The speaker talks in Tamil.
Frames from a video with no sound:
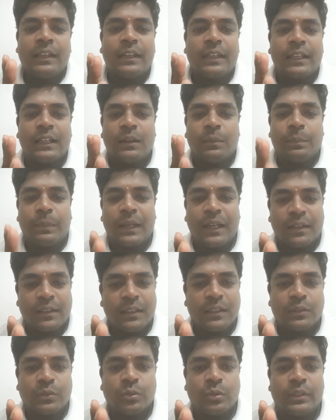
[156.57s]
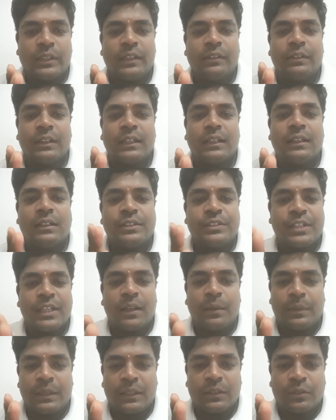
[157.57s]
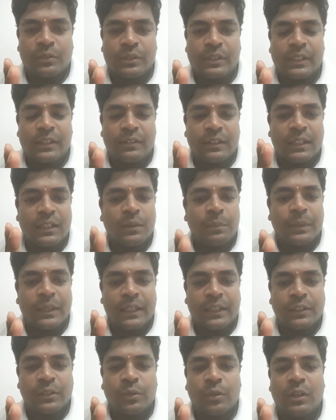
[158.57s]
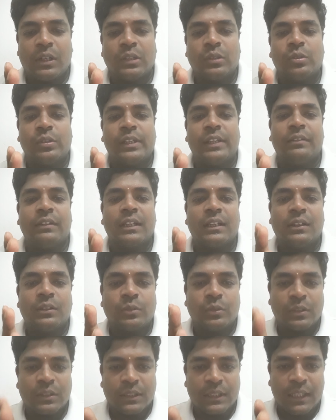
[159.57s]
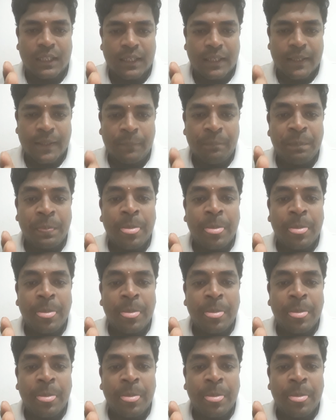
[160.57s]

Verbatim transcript: நீங்கள் பார்க்கக்கூடியவர்கள் பண்ணக்கூடியவர்கள் பகிர்ந்து கொள்ளக்கூடியவர்கள் உங்களுக்காக